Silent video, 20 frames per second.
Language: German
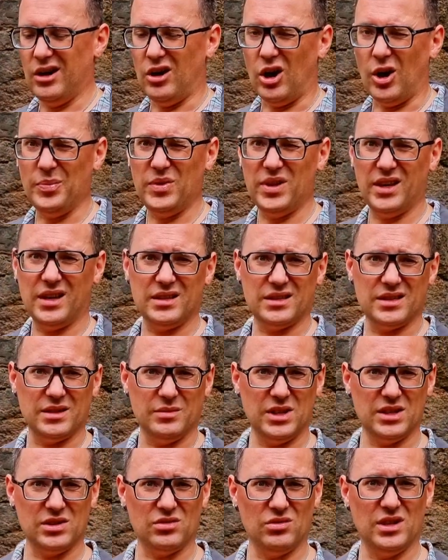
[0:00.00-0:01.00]
Optik ist
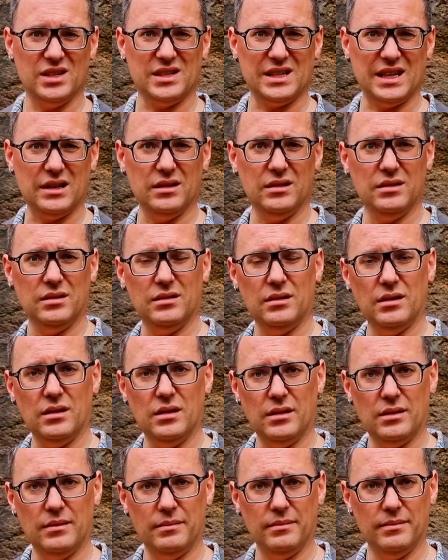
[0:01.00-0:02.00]
immer so eine Sache.
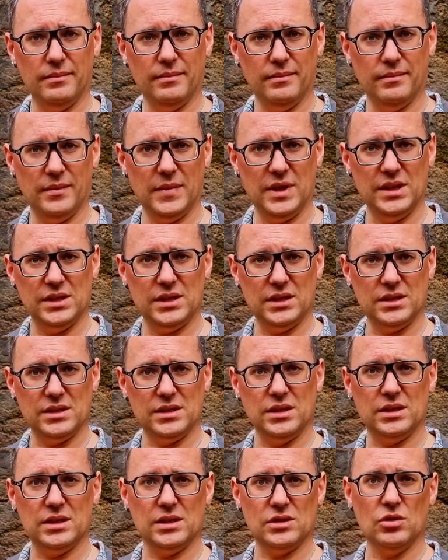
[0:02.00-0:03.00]
Ähm, ist
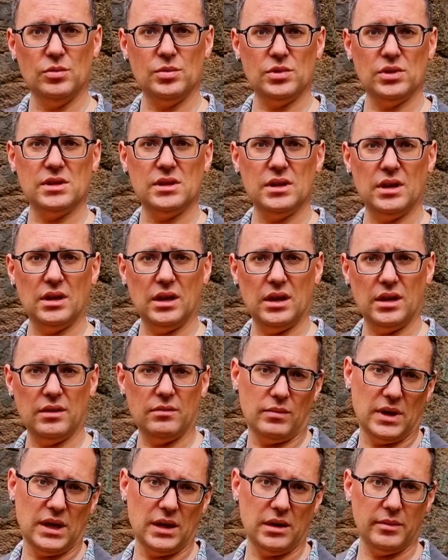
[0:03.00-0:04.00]
jetzt nicht das hübscheste
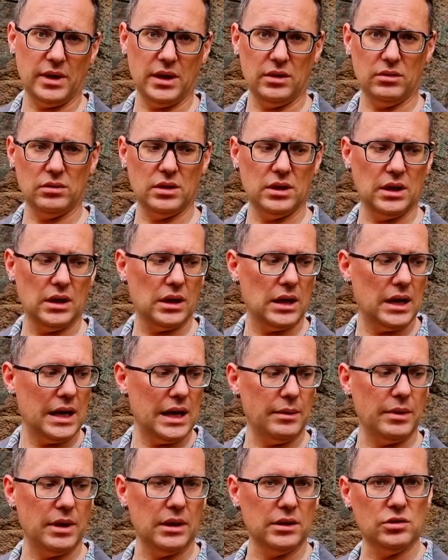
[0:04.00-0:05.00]
Gerät, meiner Meinung nach,
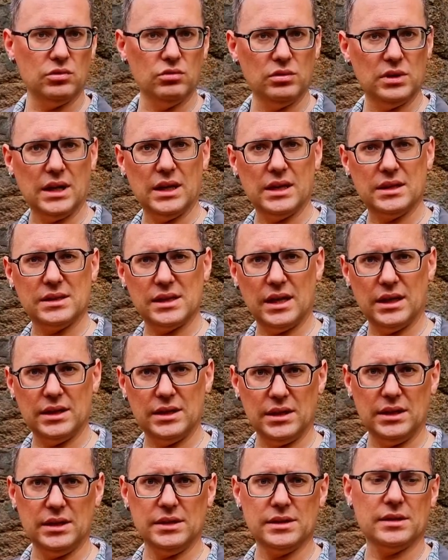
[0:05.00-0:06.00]
aber tut halt
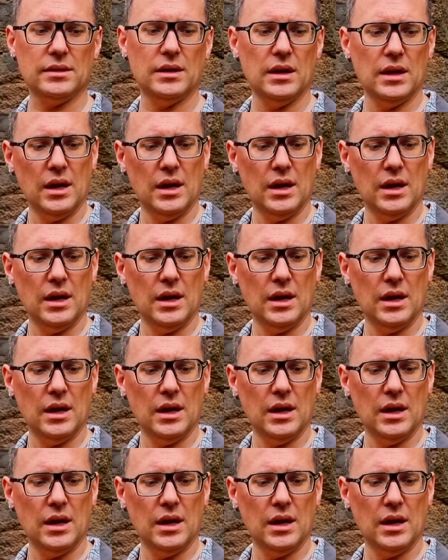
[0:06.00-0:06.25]
seinen Dienst.